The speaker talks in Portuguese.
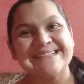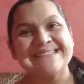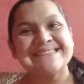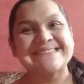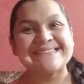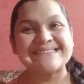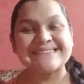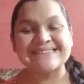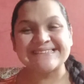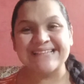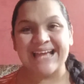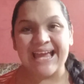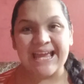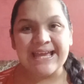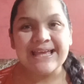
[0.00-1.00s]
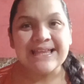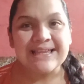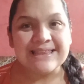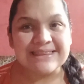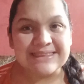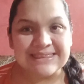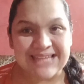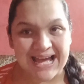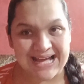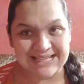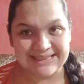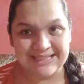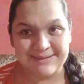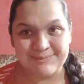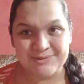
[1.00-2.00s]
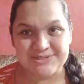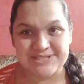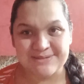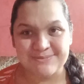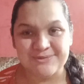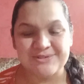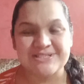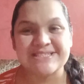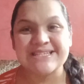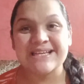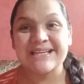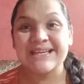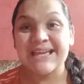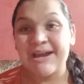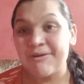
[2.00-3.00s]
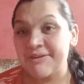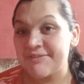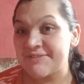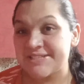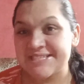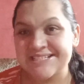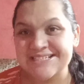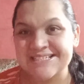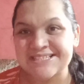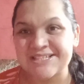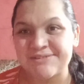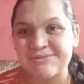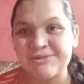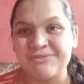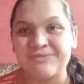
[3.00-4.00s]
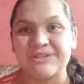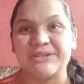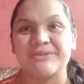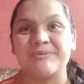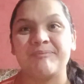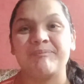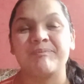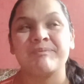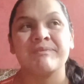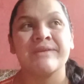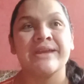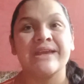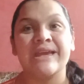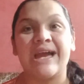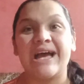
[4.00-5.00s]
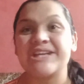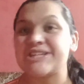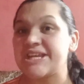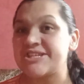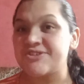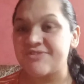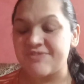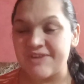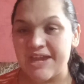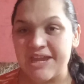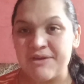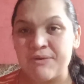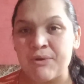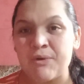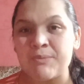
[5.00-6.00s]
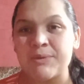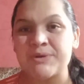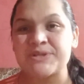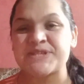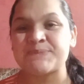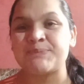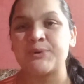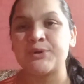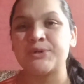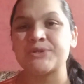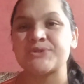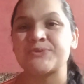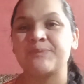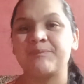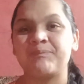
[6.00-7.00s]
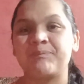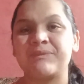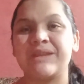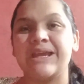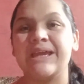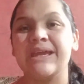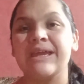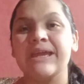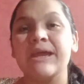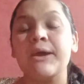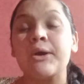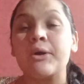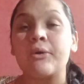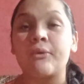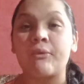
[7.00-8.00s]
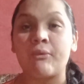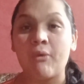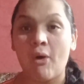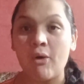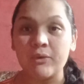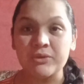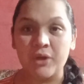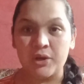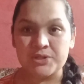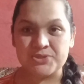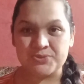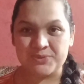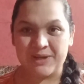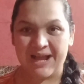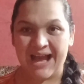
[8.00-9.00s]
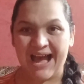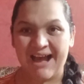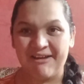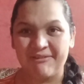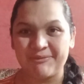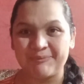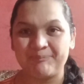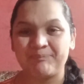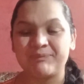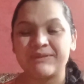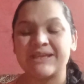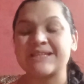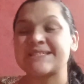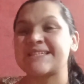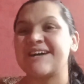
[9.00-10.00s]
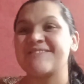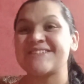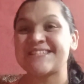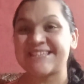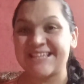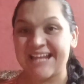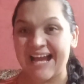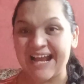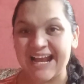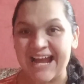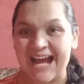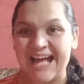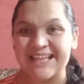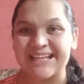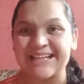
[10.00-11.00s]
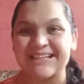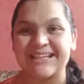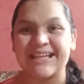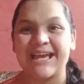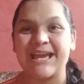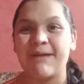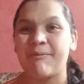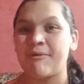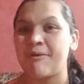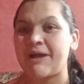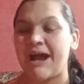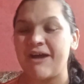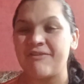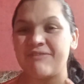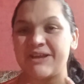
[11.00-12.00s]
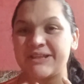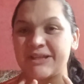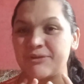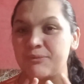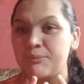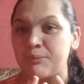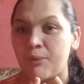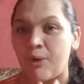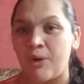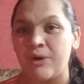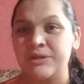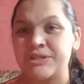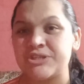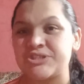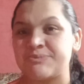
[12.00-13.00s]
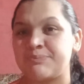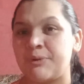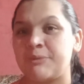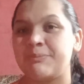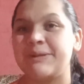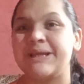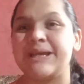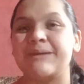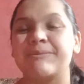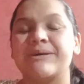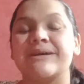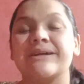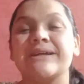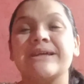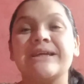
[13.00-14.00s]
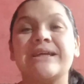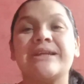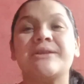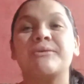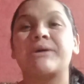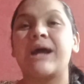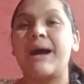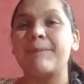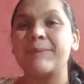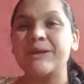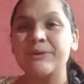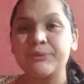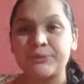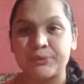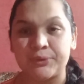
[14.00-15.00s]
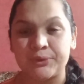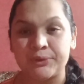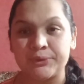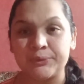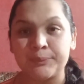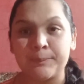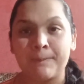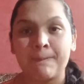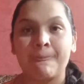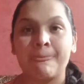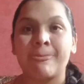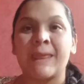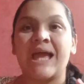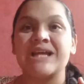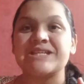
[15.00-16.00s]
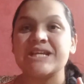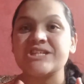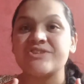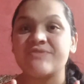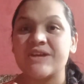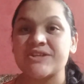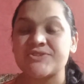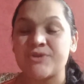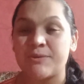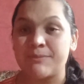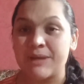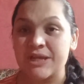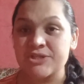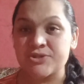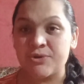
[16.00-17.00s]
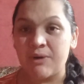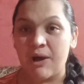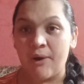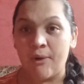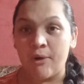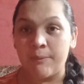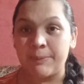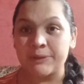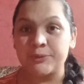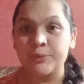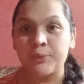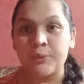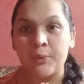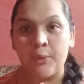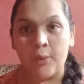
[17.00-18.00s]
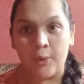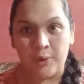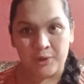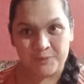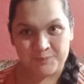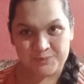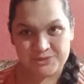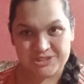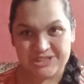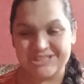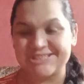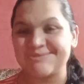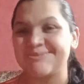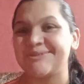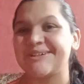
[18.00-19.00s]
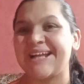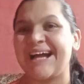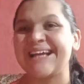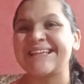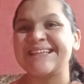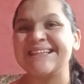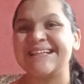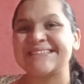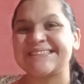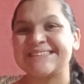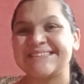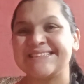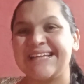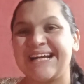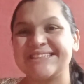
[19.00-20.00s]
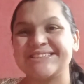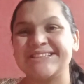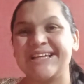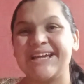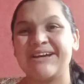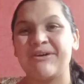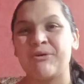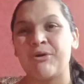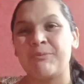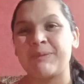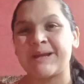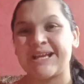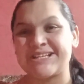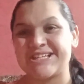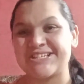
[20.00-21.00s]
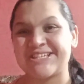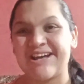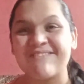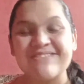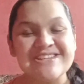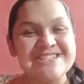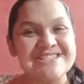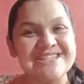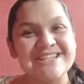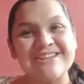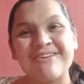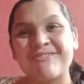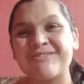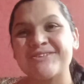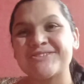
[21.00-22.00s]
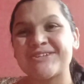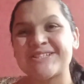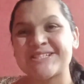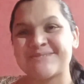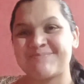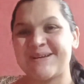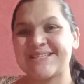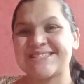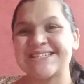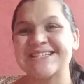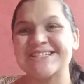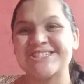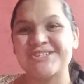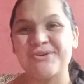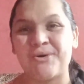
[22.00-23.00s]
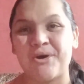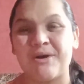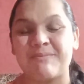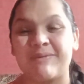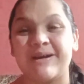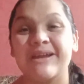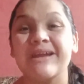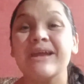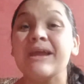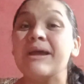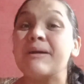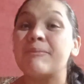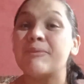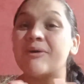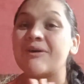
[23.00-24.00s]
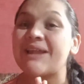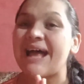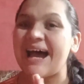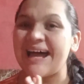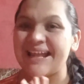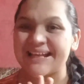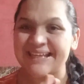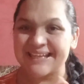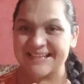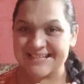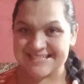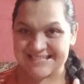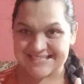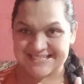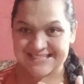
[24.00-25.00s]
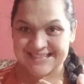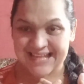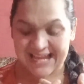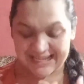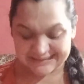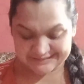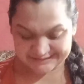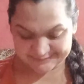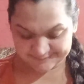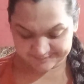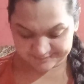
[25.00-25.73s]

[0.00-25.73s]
Sem nada, meus amores. É o que vocês estão ouvindo. A gente veio com meu esposo né? Com o nosso carro, que estava estragado ainda na época, o carro veio dando um monte de problema no caminho todo. A gente veio somente com a roupa do corpo, gente, morar aqui nessa cidade, né? A roupa que a gente estava vestida e algumas outras pecinhas de roupa. Morar aqui nesta cidade.